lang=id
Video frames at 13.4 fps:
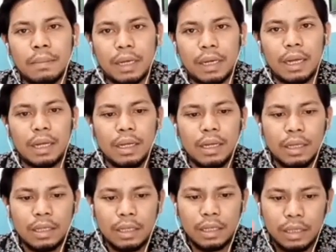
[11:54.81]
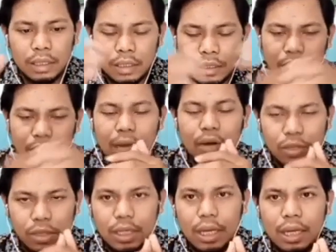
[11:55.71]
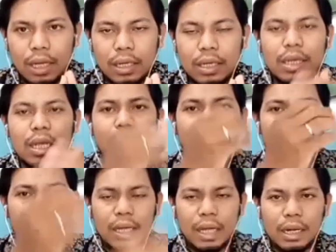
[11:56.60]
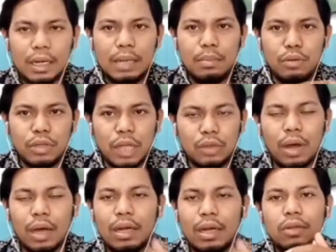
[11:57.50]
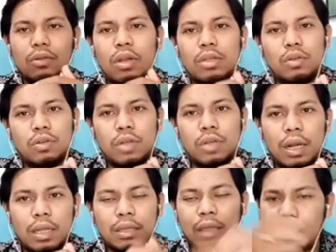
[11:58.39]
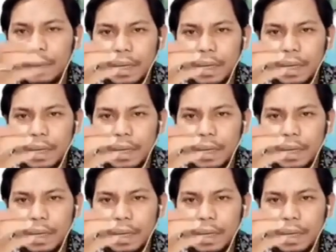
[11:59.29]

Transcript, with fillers: Maka seharusnya dia berikan ibunya itu akan dirawat oleh saudara-saudaranya.